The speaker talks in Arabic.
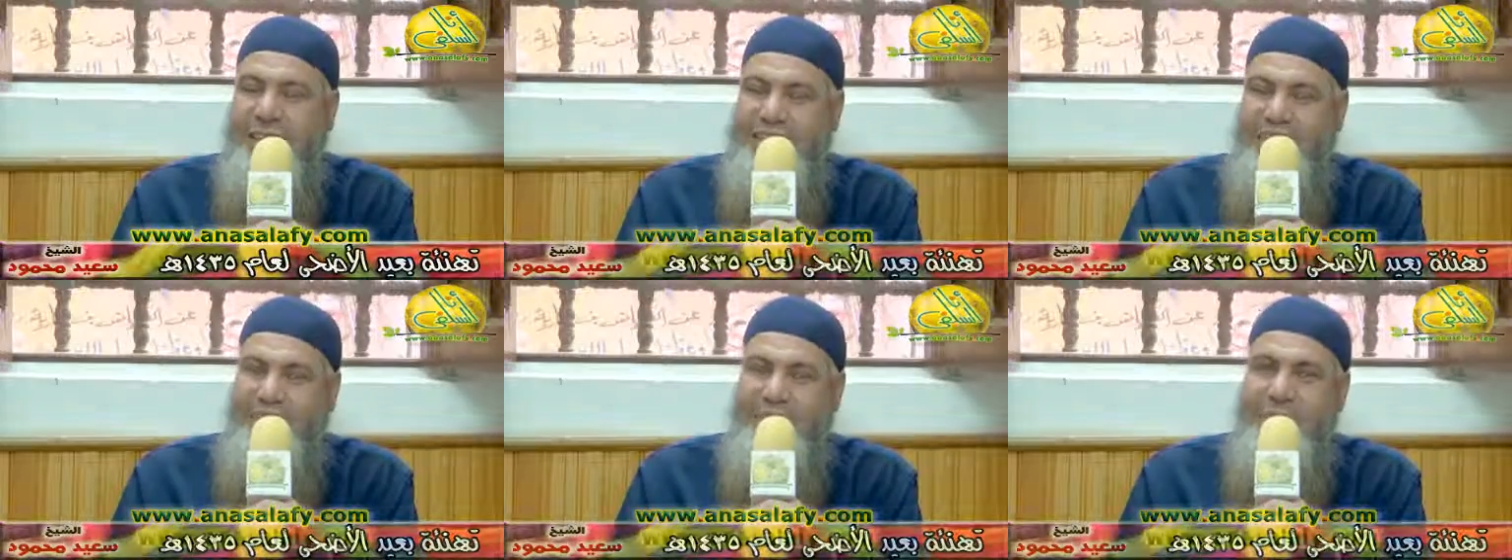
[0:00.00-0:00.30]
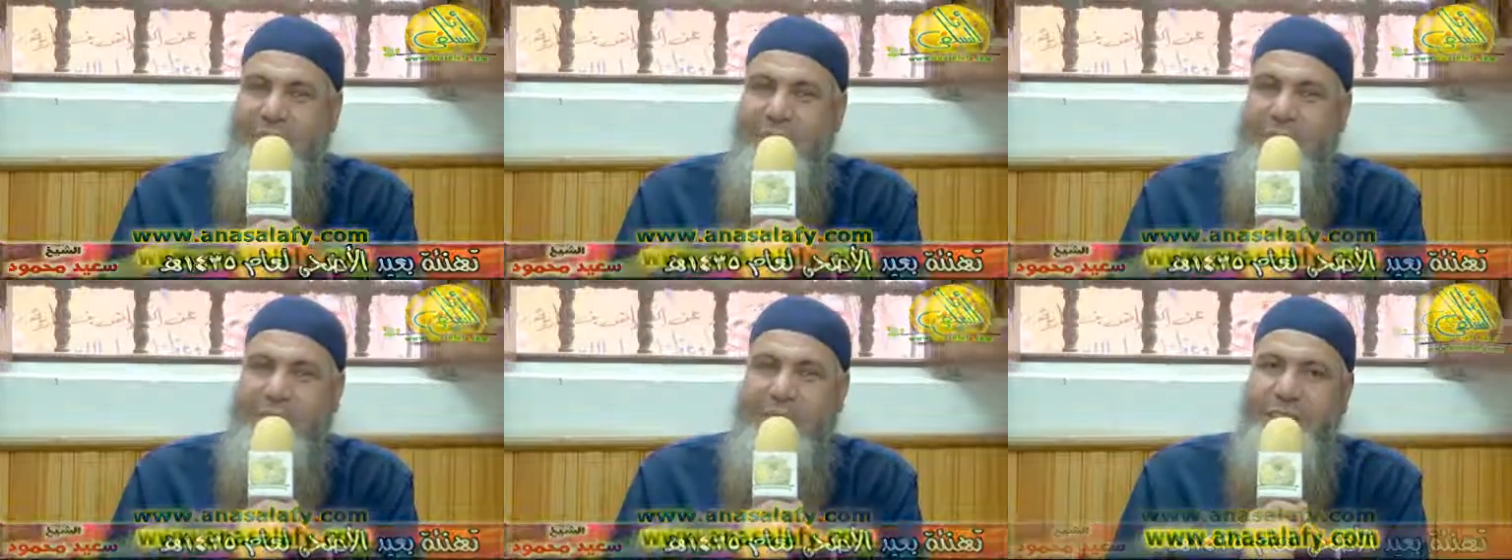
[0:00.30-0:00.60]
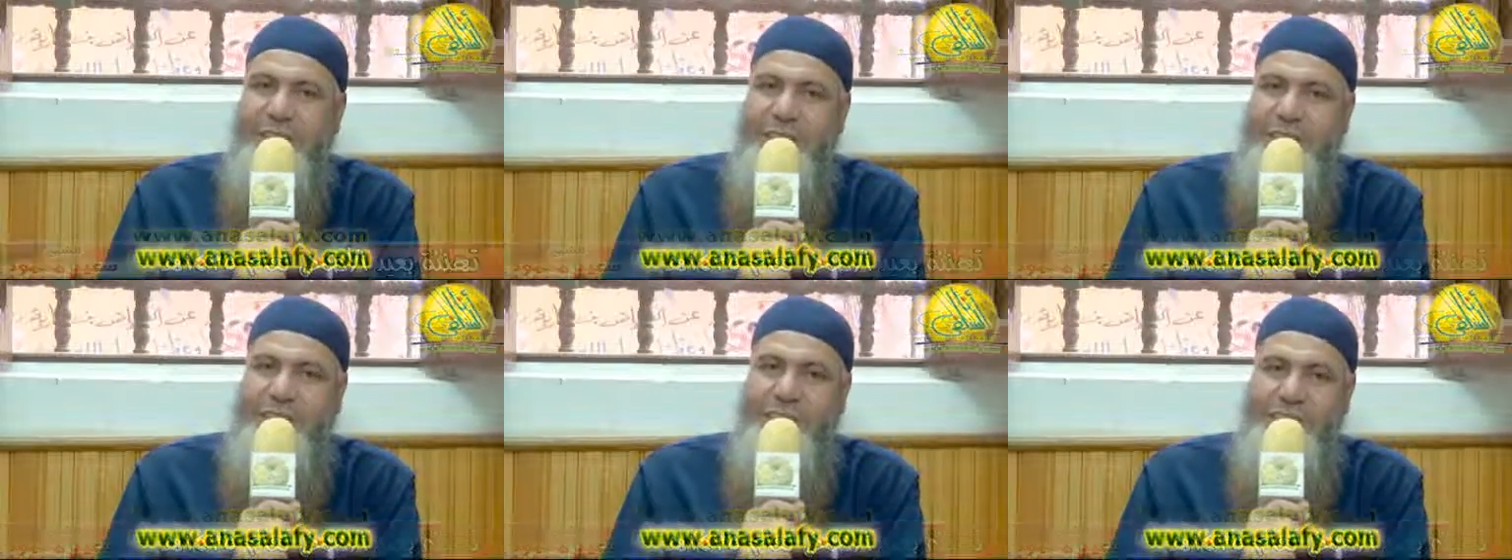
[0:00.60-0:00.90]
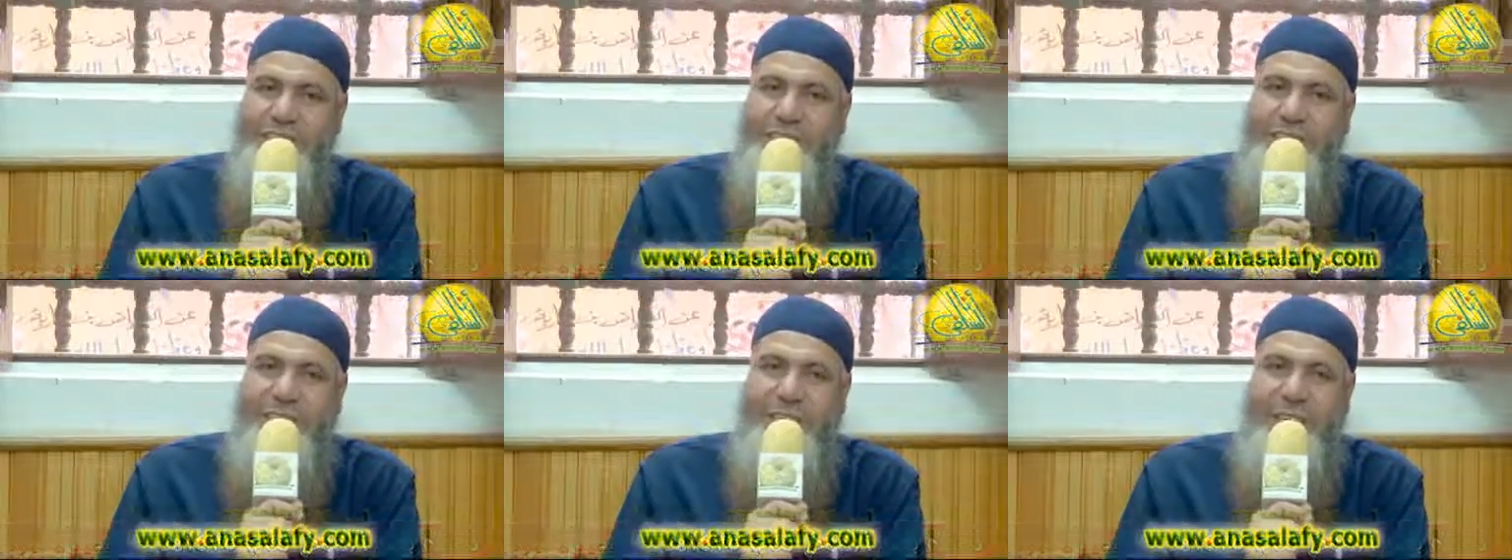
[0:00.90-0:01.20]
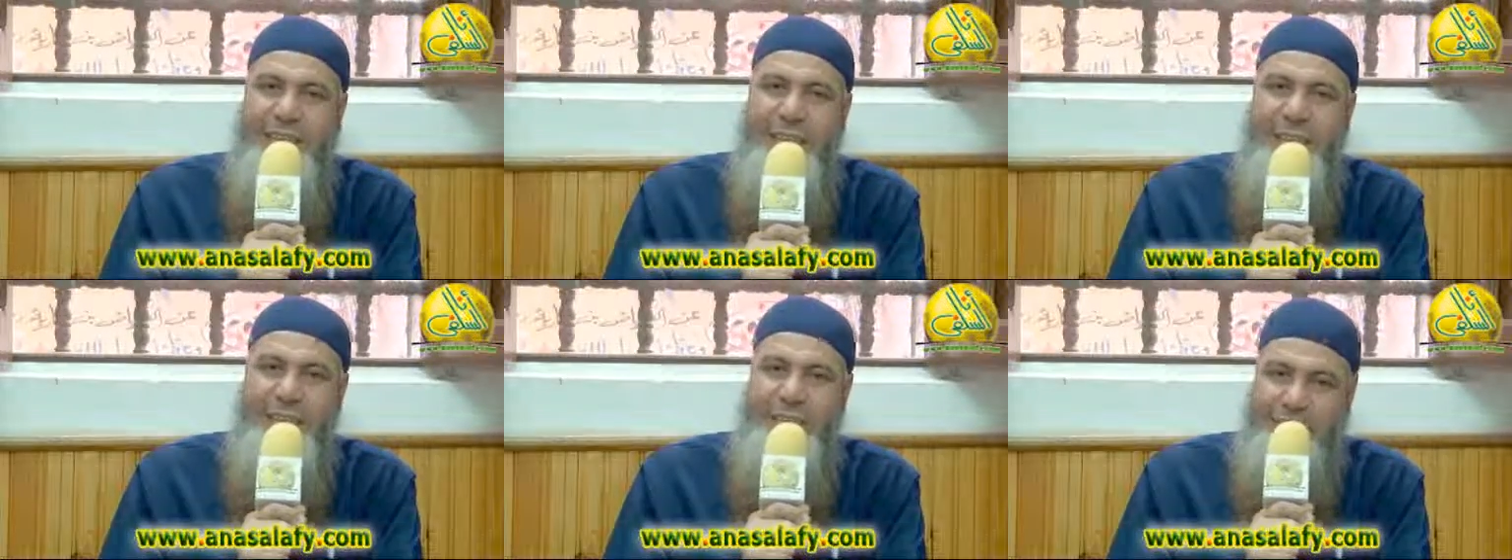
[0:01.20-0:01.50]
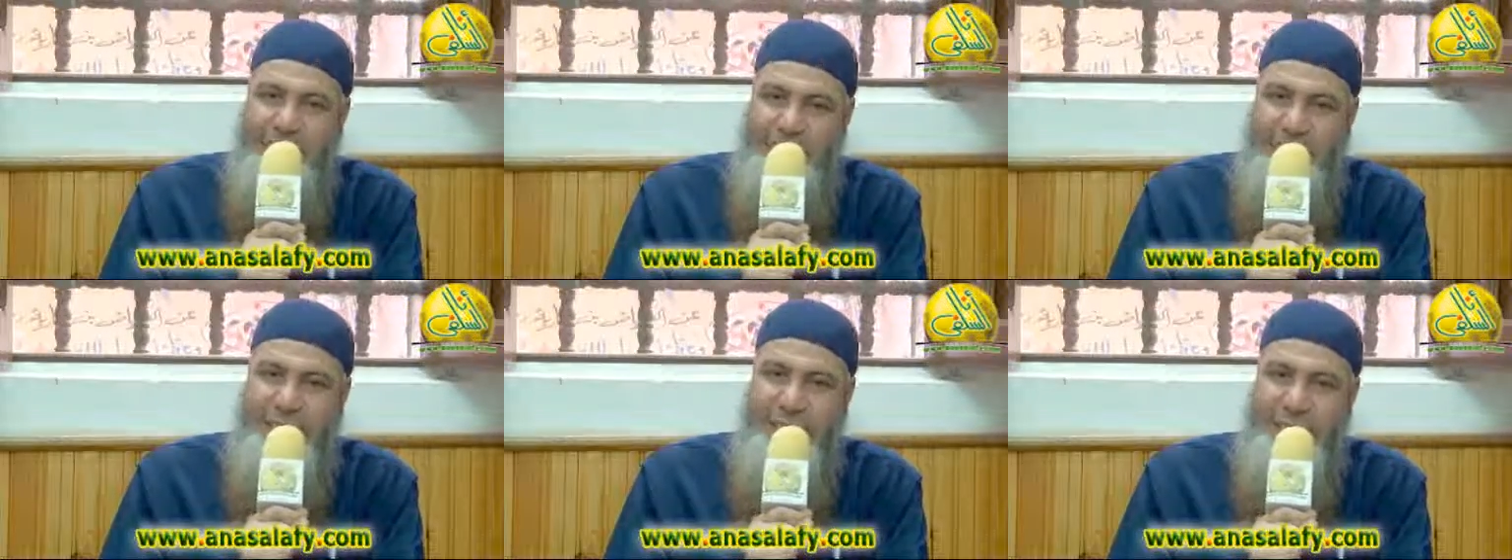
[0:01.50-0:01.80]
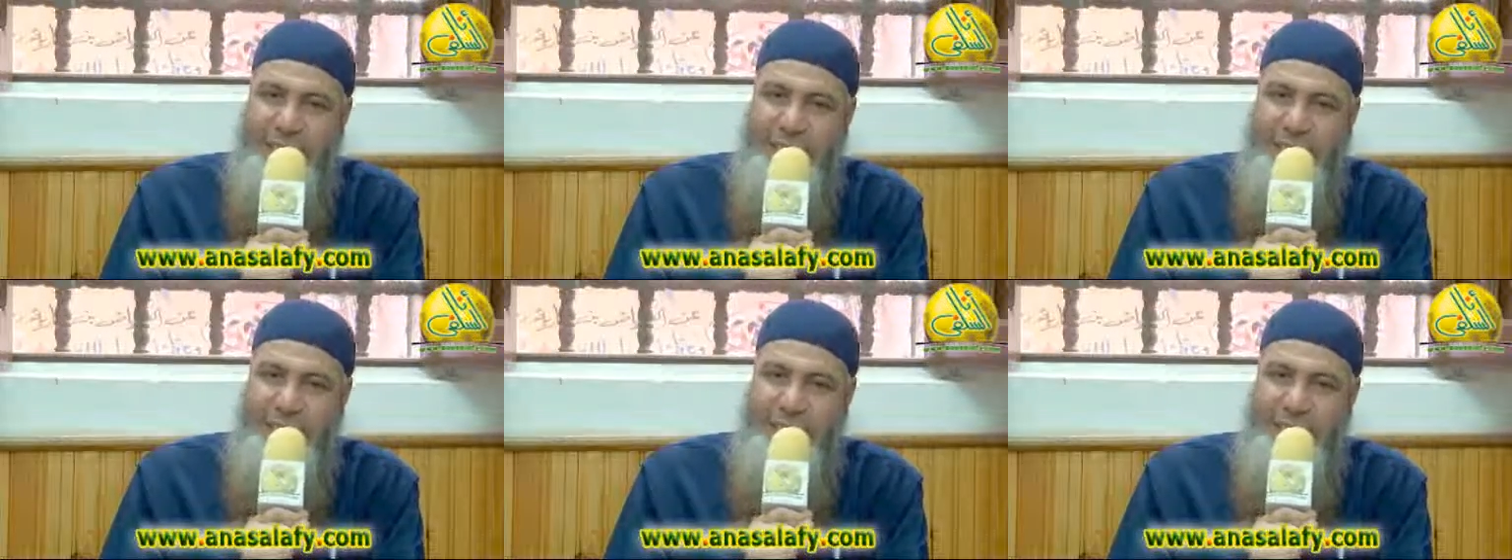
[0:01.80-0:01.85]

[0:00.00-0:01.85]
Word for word: العيد بالعيد الكبير